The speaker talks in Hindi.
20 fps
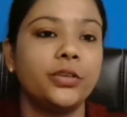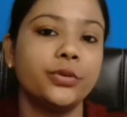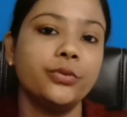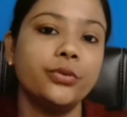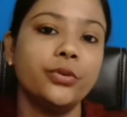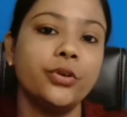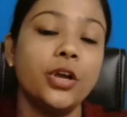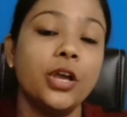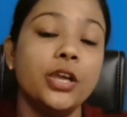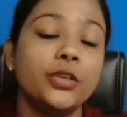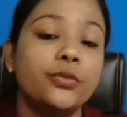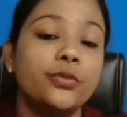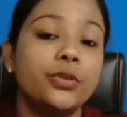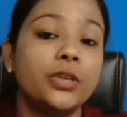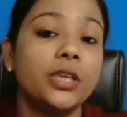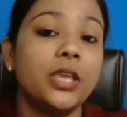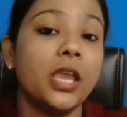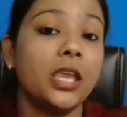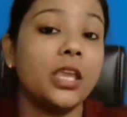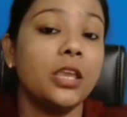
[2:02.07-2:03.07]
है क्यों
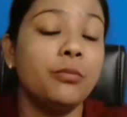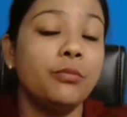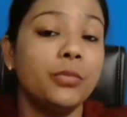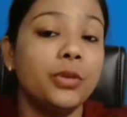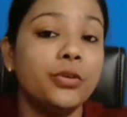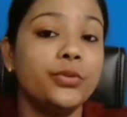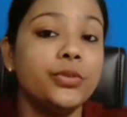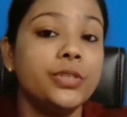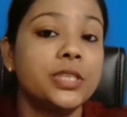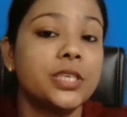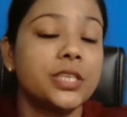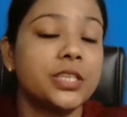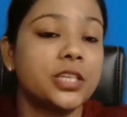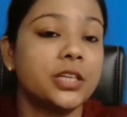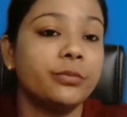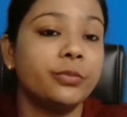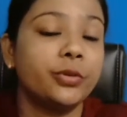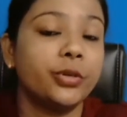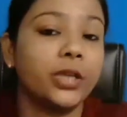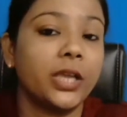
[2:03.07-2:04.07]
क्योंकि ये इम्यून
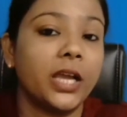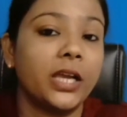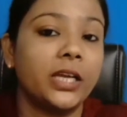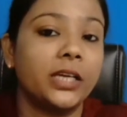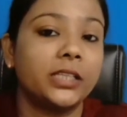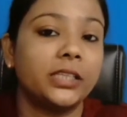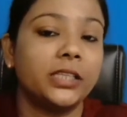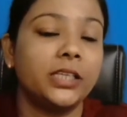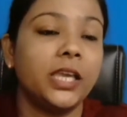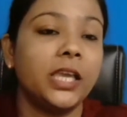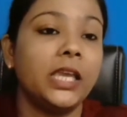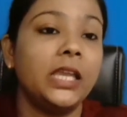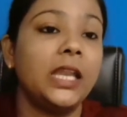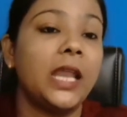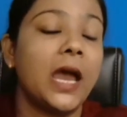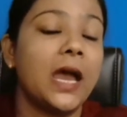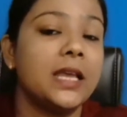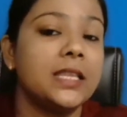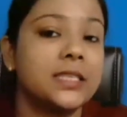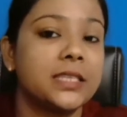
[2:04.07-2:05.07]
सिस्टम को क्या करती है
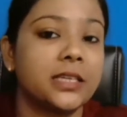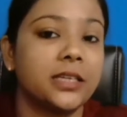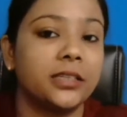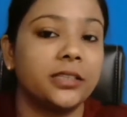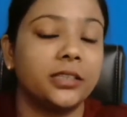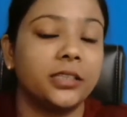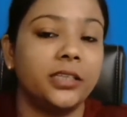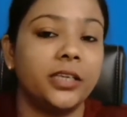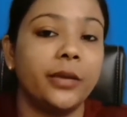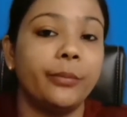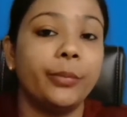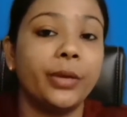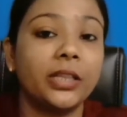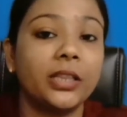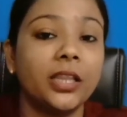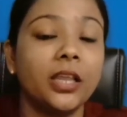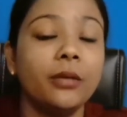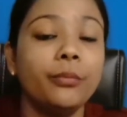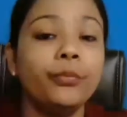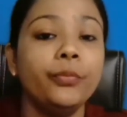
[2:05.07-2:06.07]
इनहेंस करती है
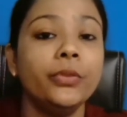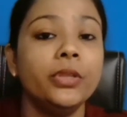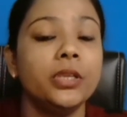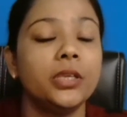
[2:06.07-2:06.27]
मतलब